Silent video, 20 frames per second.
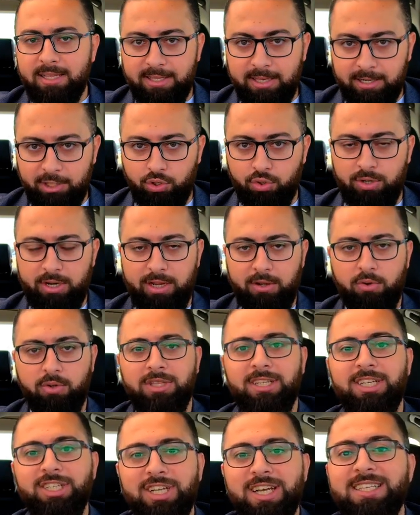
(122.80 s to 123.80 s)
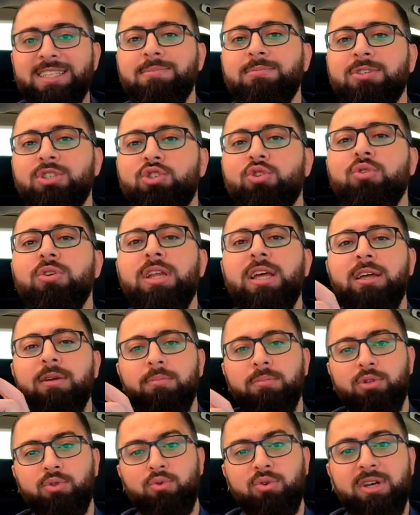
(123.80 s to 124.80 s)
شغلك خذ اجازه من شغلك
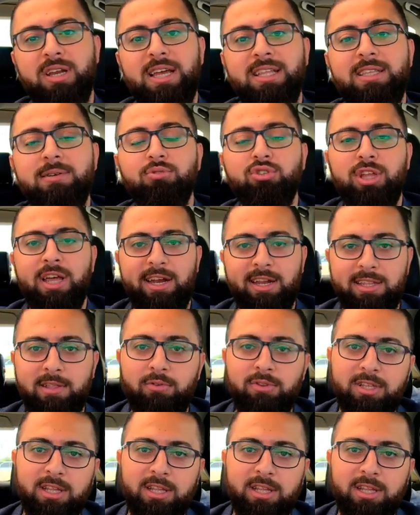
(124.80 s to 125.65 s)
بدون راتب وتعال دولة